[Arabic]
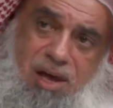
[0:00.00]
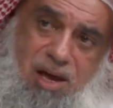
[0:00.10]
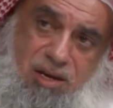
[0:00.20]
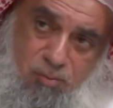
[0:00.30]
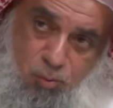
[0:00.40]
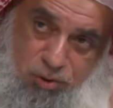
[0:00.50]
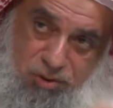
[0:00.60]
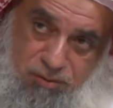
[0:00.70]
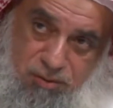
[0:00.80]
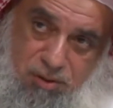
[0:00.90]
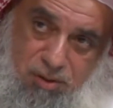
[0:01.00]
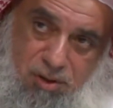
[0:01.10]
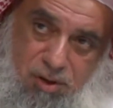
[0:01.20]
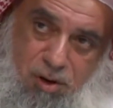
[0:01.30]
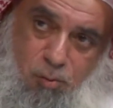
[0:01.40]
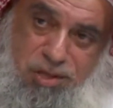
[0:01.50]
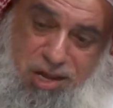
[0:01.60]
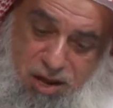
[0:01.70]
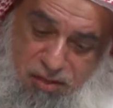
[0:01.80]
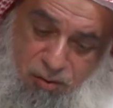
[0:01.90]
أن يموت
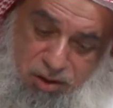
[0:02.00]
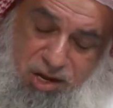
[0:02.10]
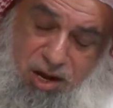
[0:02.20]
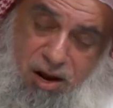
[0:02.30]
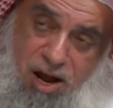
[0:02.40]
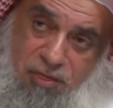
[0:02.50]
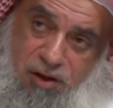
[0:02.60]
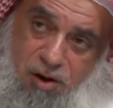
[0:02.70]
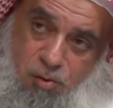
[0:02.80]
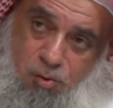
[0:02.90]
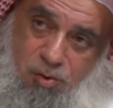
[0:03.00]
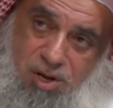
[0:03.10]
وسيرى أثره